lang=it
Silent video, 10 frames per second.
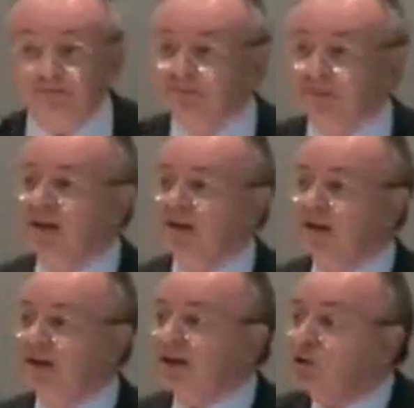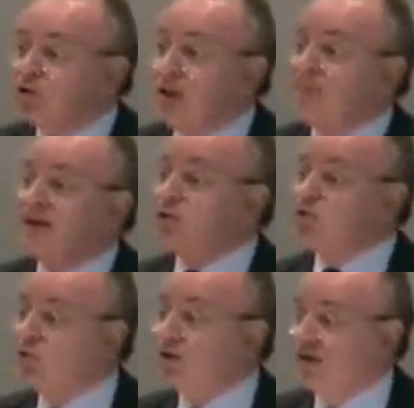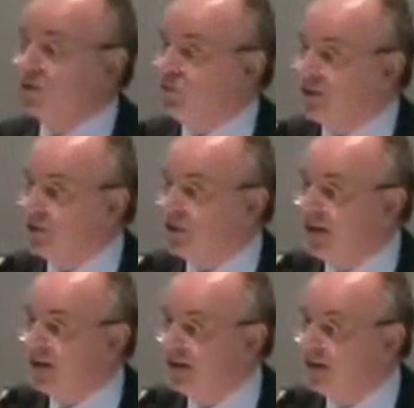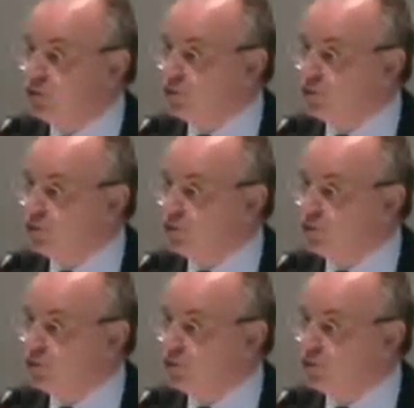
No? Che io sappia nessuno gli ha fatto questa domanda.